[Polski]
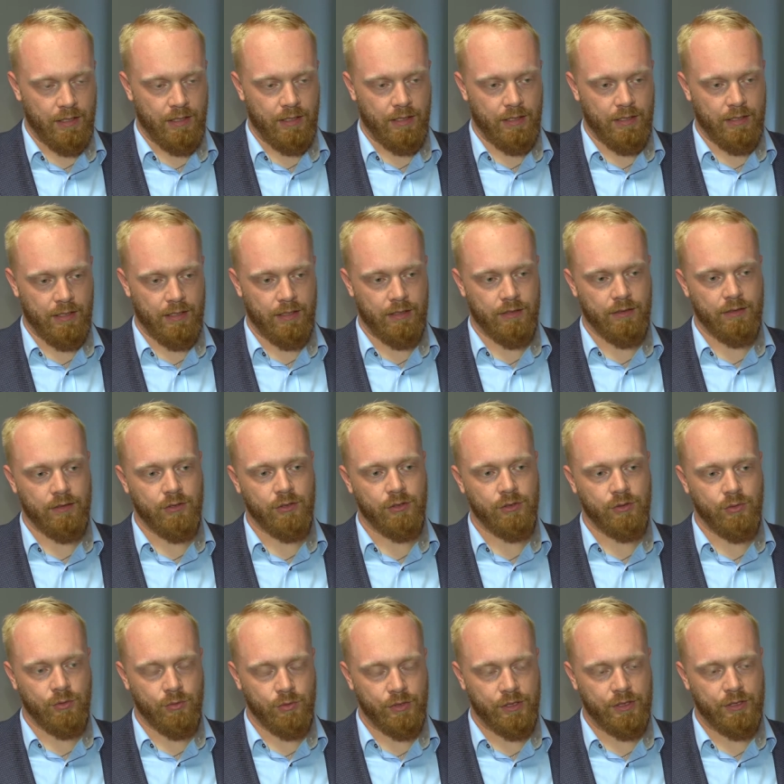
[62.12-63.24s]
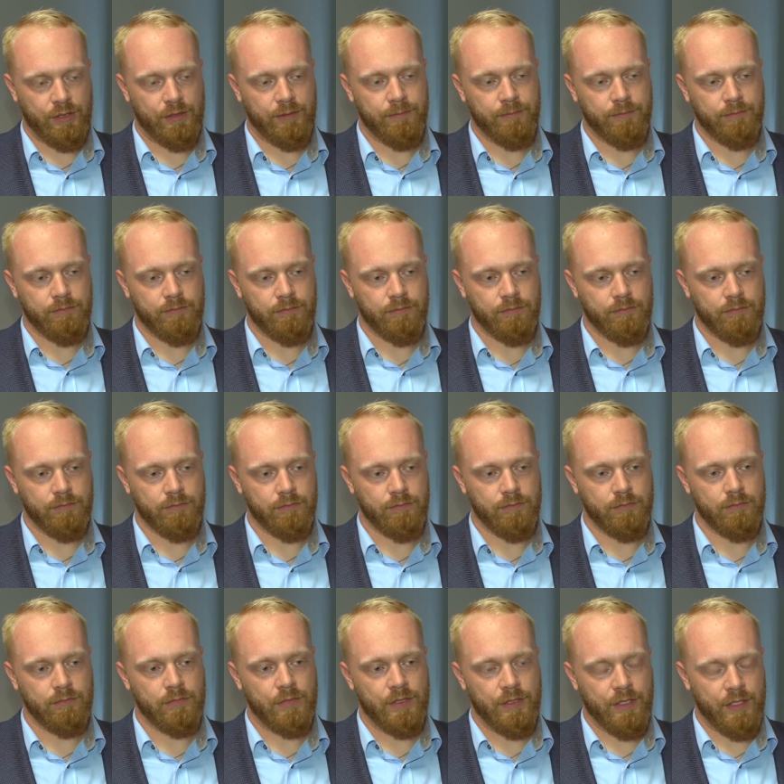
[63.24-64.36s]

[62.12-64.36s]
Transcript: e, który mm,